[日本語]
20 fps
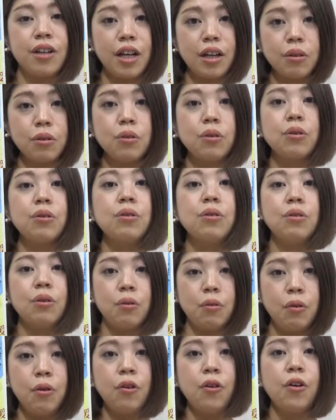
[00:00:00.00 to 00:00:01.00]
かという
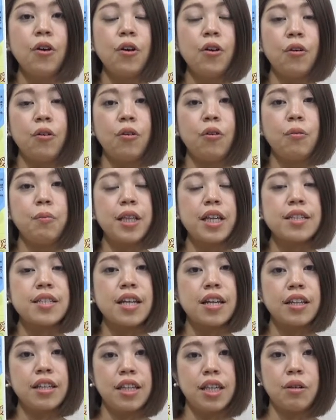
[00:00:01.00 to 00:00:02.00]
のを皆
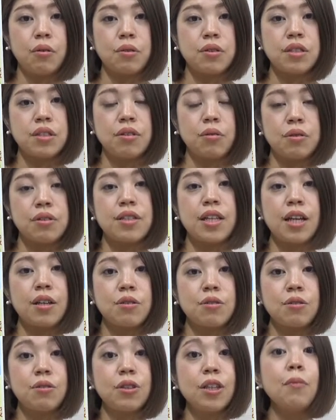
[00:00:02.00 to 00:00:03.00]
さんにお伝え
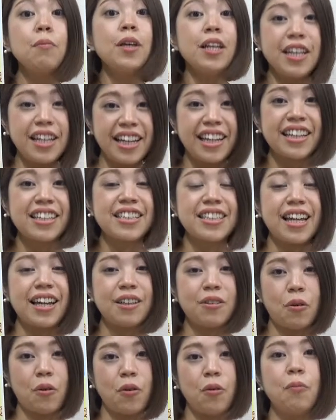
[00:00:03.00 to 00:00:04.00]
するためにした
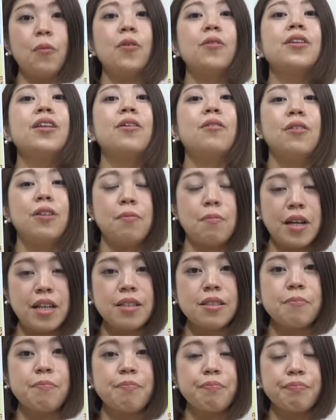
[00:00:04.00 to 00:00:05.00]
いと思っており
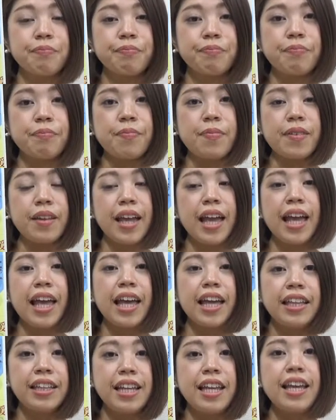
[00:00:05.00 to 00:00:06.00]
ます。
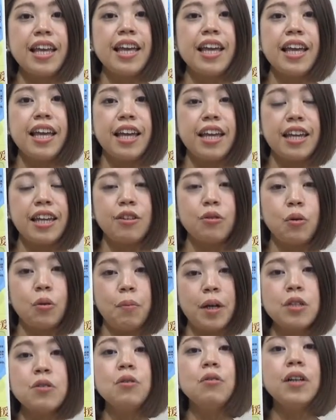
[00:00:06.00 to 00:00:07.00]
で、えーと、
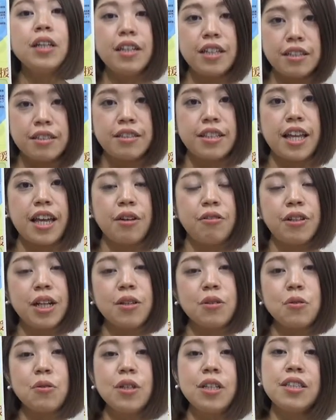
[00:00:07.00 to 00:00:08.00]
場所はですね
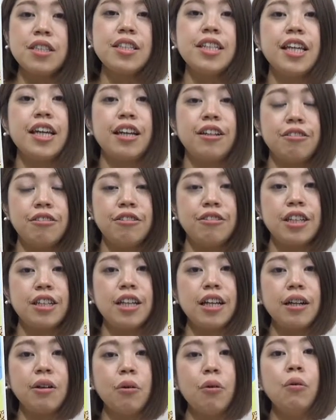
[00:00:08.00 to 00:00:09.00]
浦添市にある手
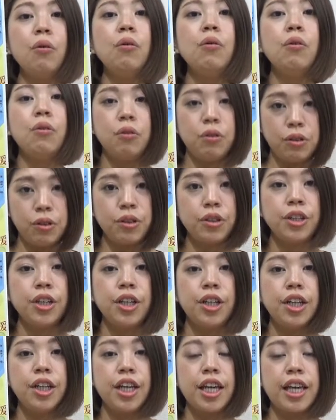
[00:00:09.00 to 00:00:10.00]
だこホール、
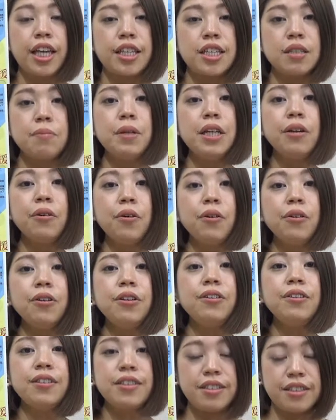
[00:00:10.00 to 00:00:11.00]
えー、市民交
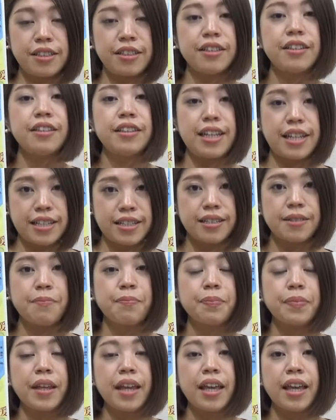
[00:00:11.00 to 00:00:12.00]
流室です。
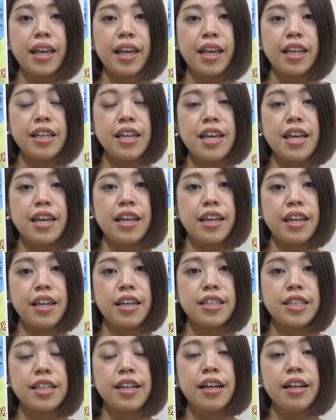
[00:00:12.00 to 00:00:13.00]
で、
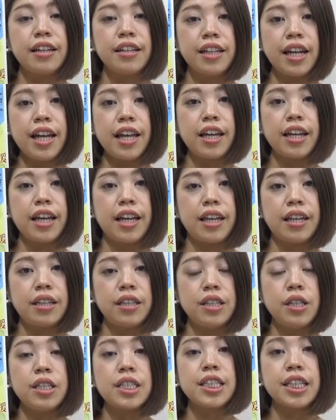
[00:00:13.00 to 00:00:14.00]
えー、時間が、え
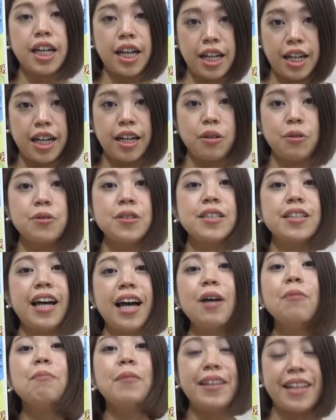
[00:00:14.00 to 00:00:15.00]
2時から4時
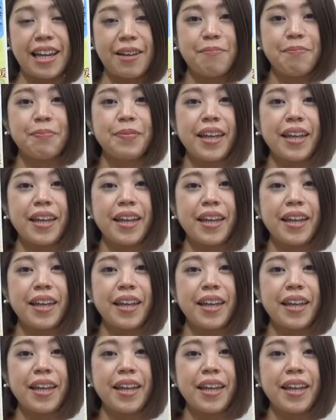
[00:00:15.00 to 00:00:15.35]
半まで